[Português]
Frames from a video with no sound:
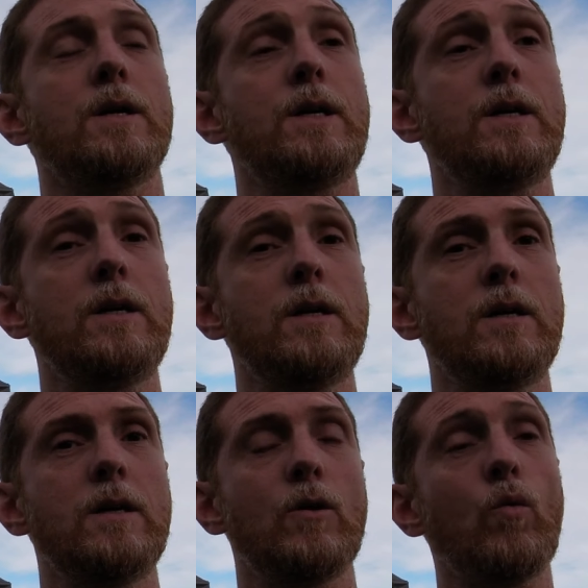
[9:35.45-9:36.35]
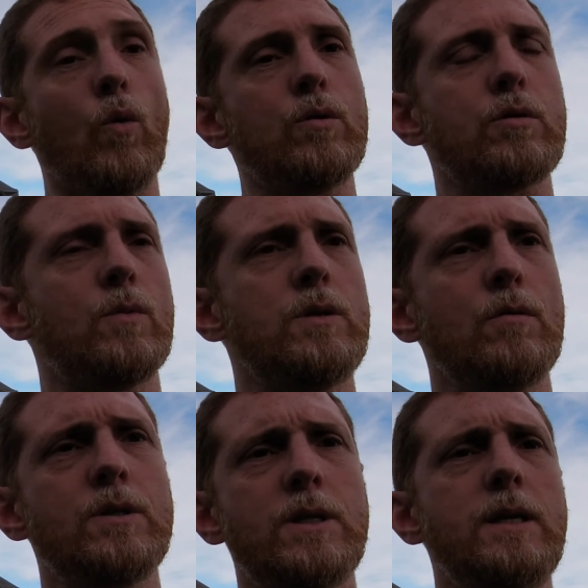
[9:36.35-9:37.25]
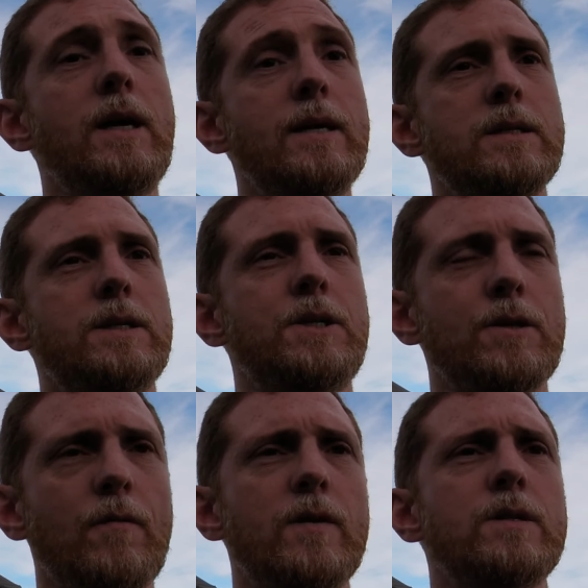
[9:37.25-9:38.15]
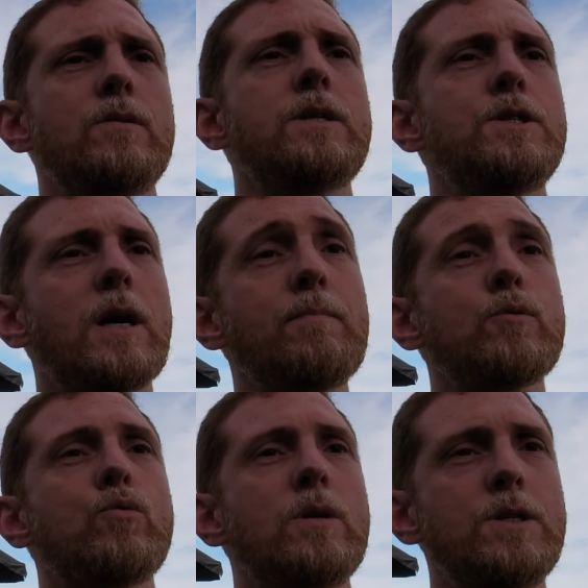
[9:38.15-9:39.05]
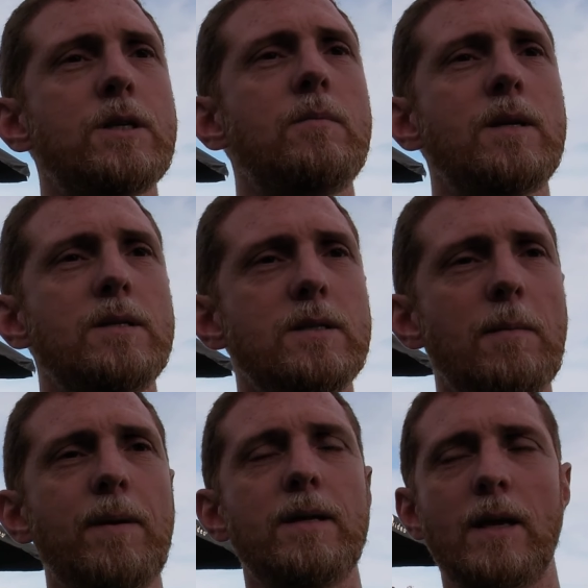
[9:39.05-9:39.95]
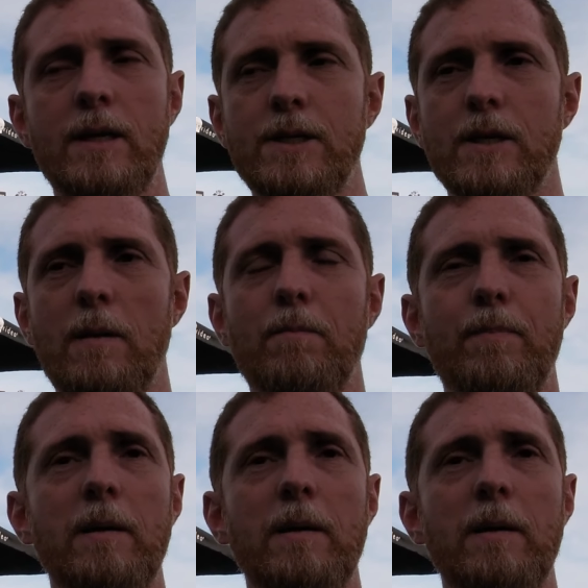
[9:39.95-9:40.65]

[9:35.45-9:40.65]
E um outro modelo que seria esse que a gente está fazendo aqui de captura de câmeras independentes, né,